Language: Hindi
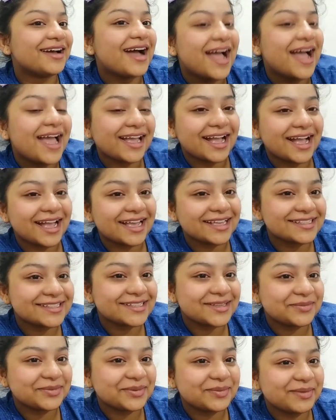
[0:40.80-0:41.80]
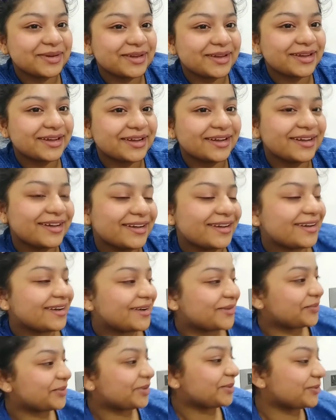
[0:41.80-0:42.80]
हाँ गाइस अभी मैं आ,
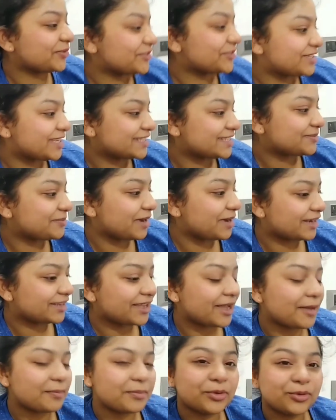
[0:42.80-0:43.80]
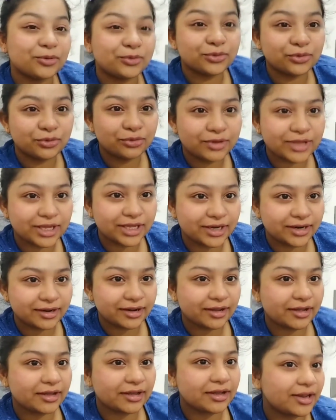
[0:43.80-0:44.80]
अभी हम जस्ट बैठ के यहाँ पे ऊनो खेल
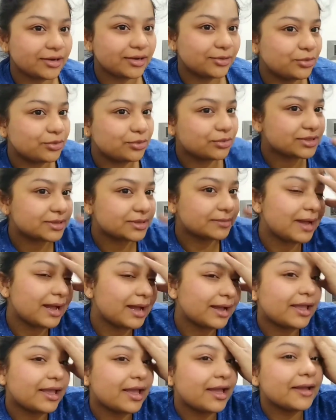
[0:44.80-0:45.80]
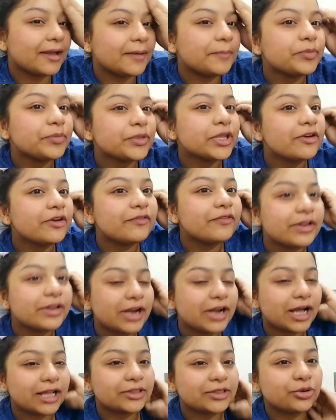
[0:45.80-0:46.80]
रहे हैं अनु लोग सब आ गए हैं फिर
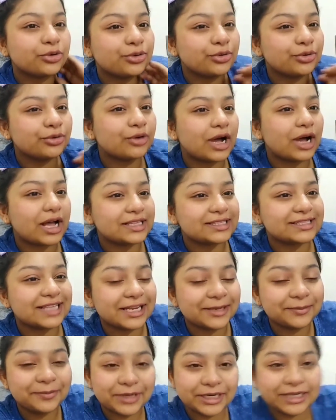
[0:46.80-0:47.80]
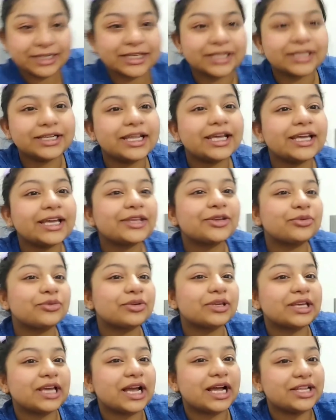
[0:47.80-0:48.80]
रात को आज सेलिब्रेट करना है
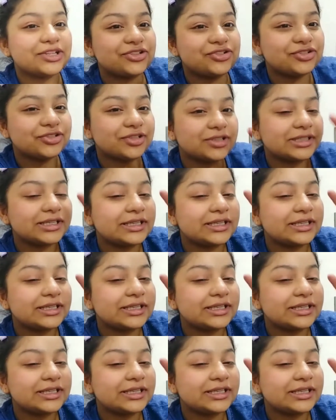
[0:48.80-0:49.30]
क्योंकि आज